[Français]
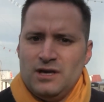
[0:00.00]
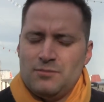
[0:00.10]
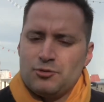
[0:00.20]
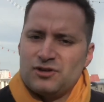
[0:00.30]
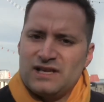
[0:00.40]

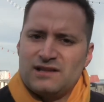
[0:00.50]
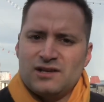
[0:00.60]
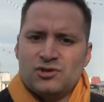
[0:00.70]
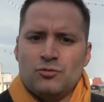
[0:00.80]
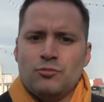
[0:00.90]
Et pour cette
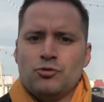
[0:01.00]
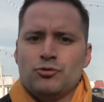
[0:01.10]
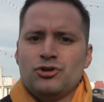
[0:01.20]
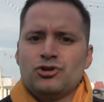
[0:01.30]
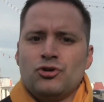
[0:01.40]
raison,
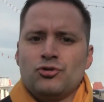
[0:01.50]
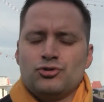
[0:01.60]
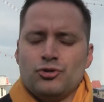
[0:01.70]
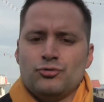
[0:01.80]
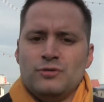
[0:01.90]
beaucoup de gens
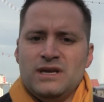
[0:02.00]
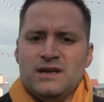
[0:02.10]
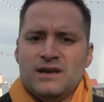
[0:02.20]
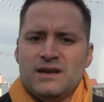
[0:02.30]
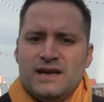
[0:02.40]

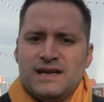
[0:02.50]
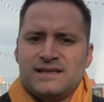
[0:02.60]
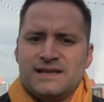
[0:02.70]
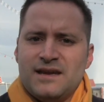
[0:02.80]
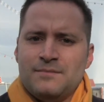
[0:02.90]
aujourd'hui
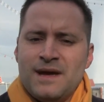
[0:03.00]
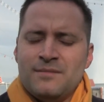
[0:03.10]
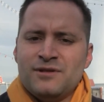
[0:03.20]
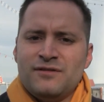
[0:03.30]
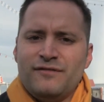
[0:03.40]
essayent
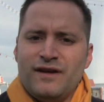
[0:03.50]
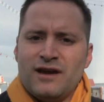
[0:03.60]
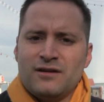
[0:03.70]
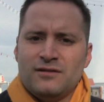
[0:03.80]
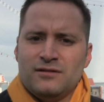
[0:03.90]
même de faire,